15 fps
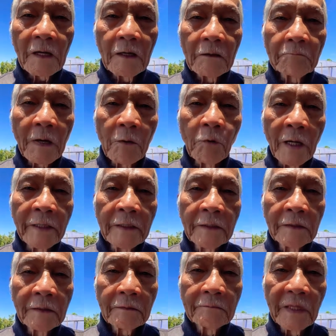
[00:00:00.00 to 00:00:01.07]
Ma quỷ
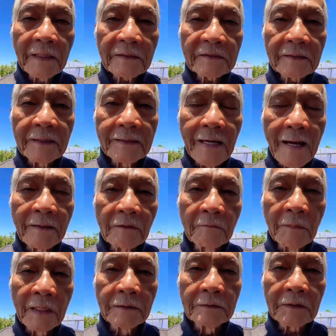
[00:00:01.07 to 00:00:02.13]
biết thời gian của
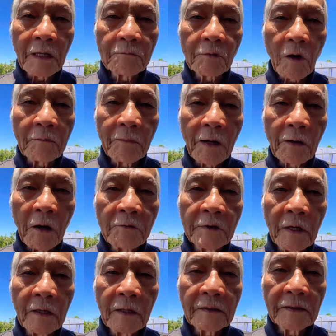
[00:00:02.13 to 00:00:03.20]
mình không còn bao lâu
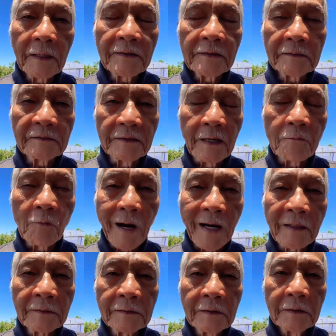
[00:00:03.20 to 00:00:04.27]
nữa nên dẫn
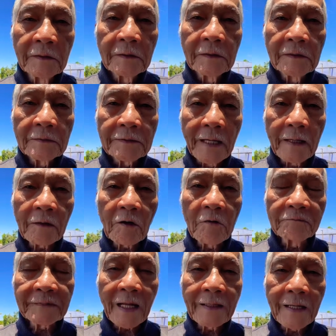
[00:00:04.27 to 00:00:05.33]
quản sẽ có
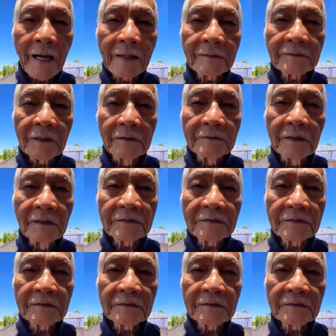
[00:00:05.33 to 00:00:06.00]
một tai nạn từ trước